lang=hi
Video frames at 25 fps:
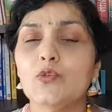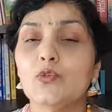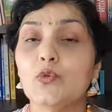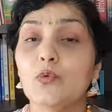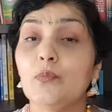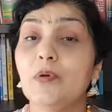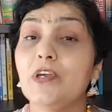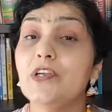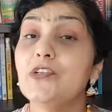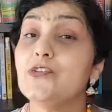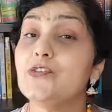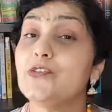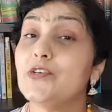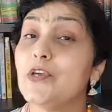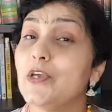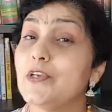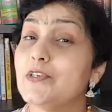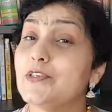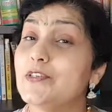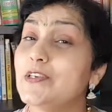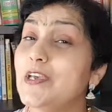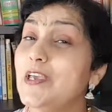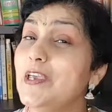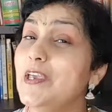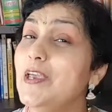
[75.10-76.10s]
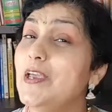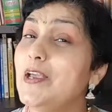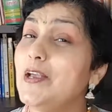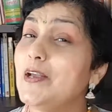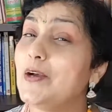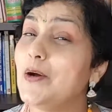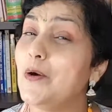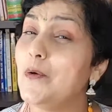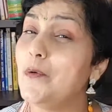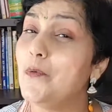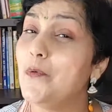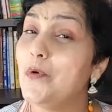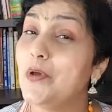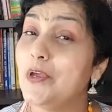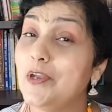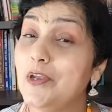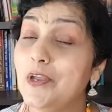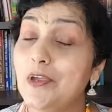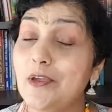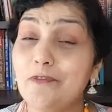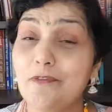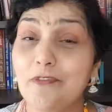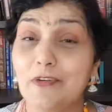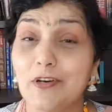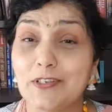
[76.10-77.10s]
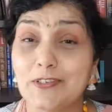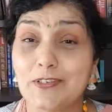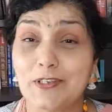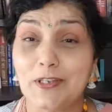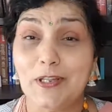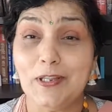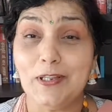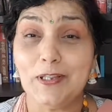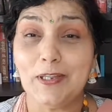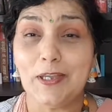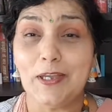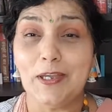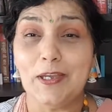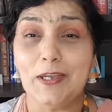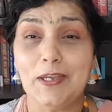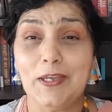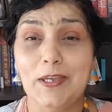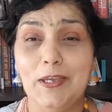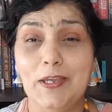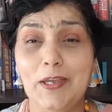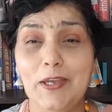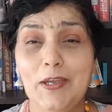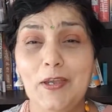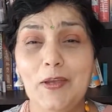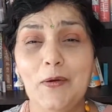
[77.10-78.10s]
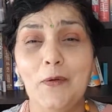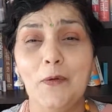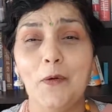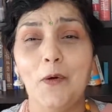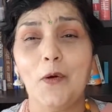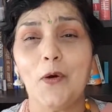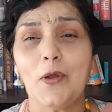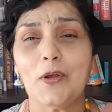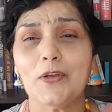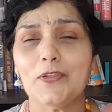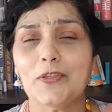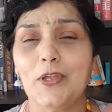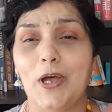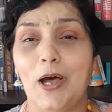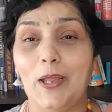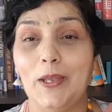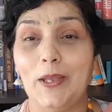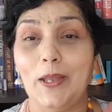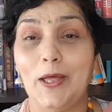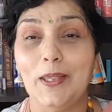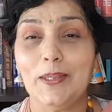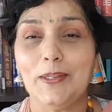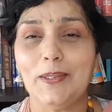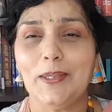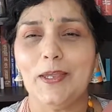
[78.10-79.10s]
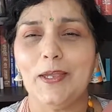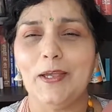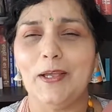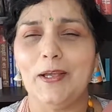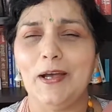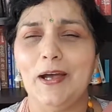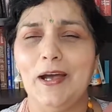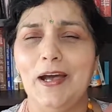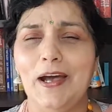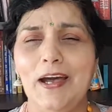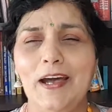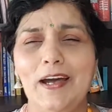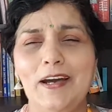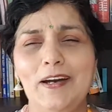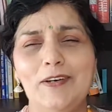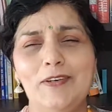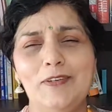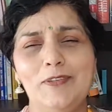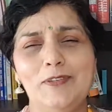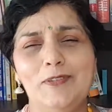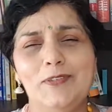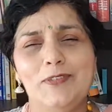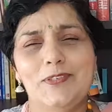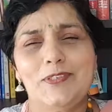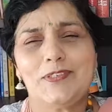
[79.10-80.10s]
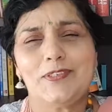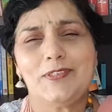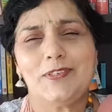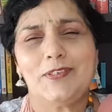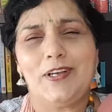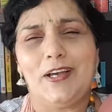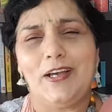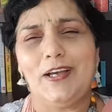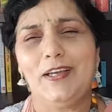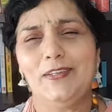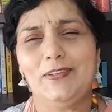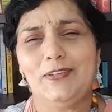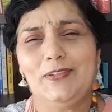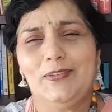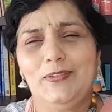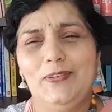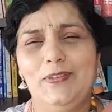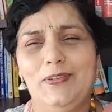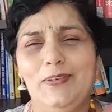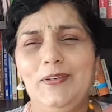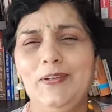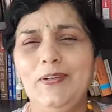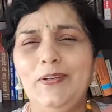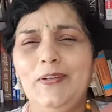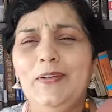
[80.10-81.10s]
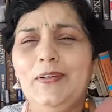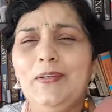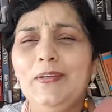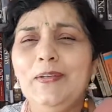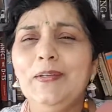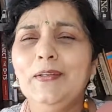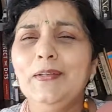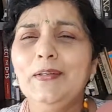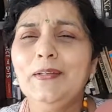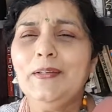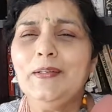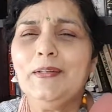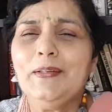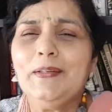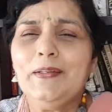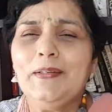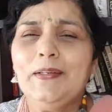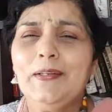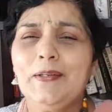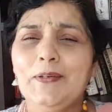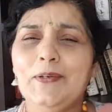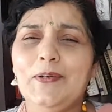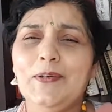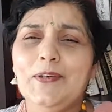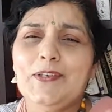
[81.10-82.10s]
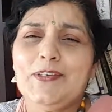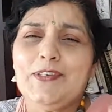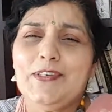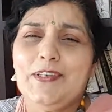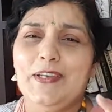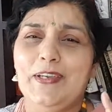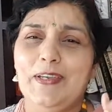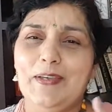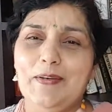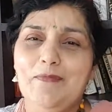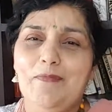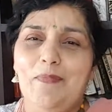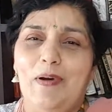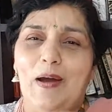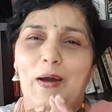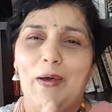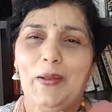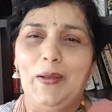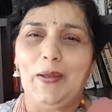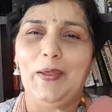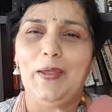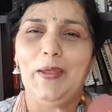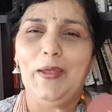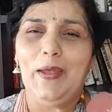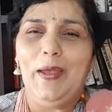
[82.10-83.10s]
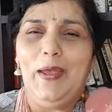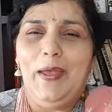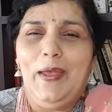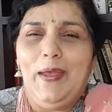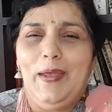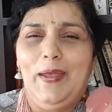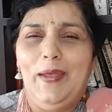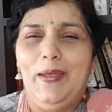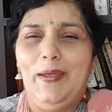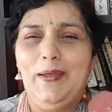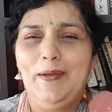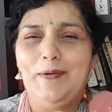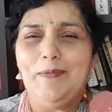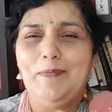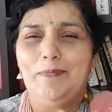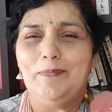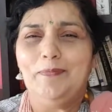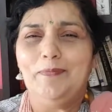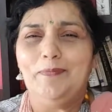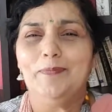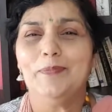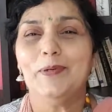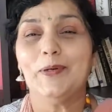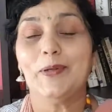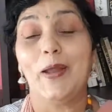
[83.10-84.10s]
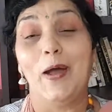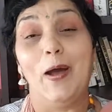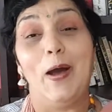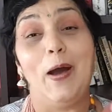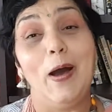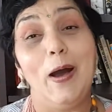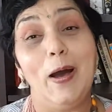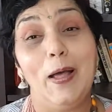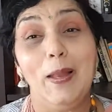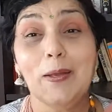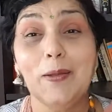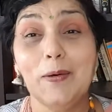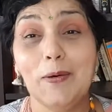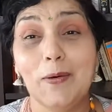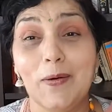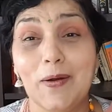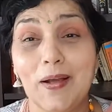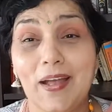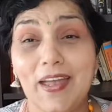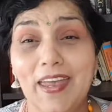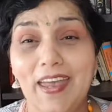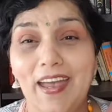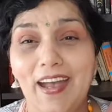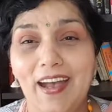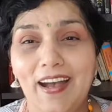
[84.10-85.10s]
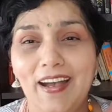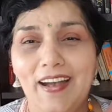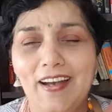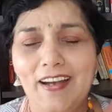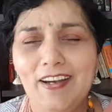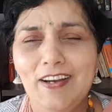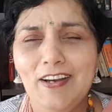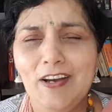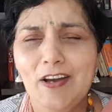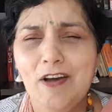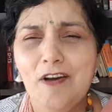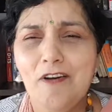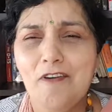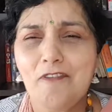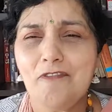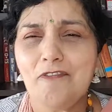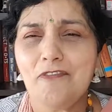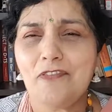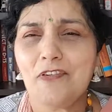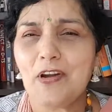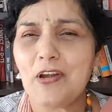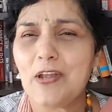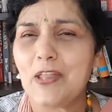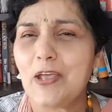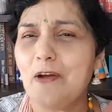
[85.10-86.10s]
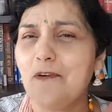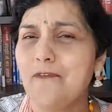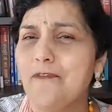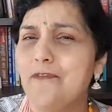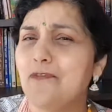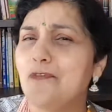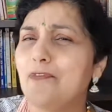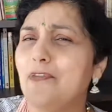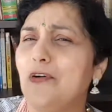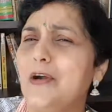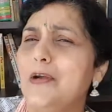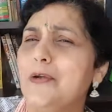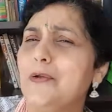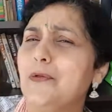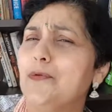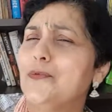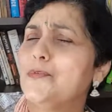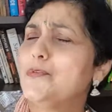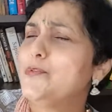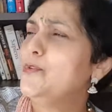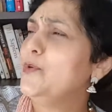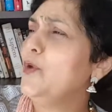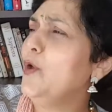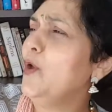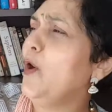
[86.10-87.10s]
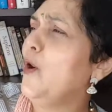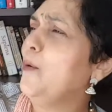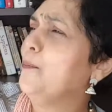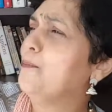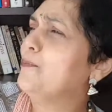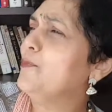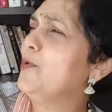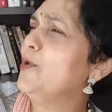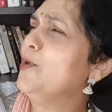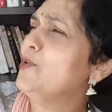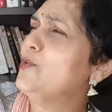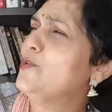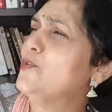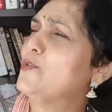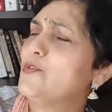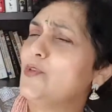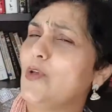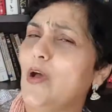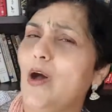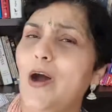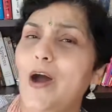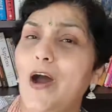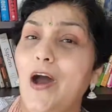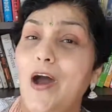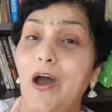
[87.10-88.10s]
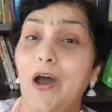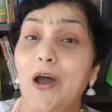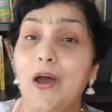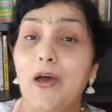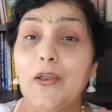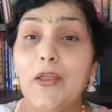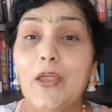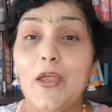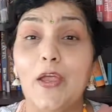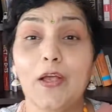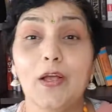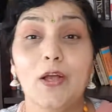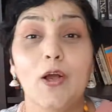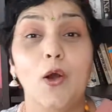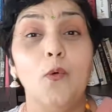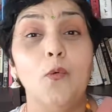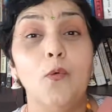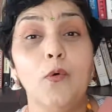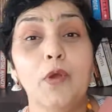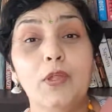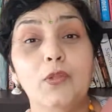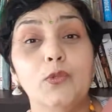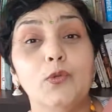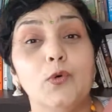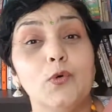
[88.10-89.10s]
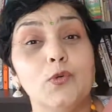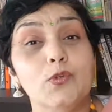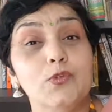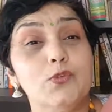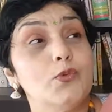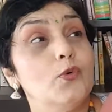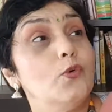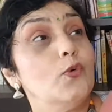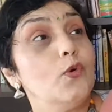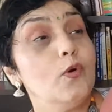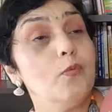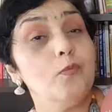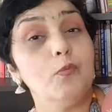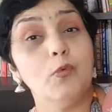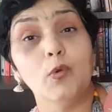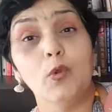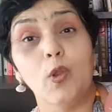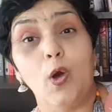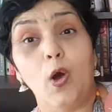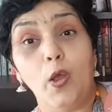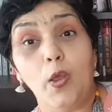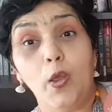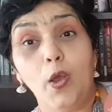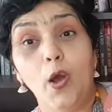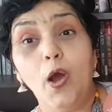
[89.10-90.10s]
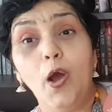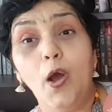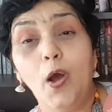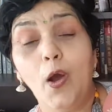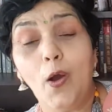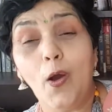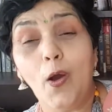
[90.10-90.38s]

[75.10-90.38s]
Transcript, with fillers: सुबह जैसे ही कौए ने फसल देखी और दाना देखा उसका तो खुशी के मारे बुरा हाल हो गया फटाफट उसने अपने सारे कौए दोस्तों को बुलाया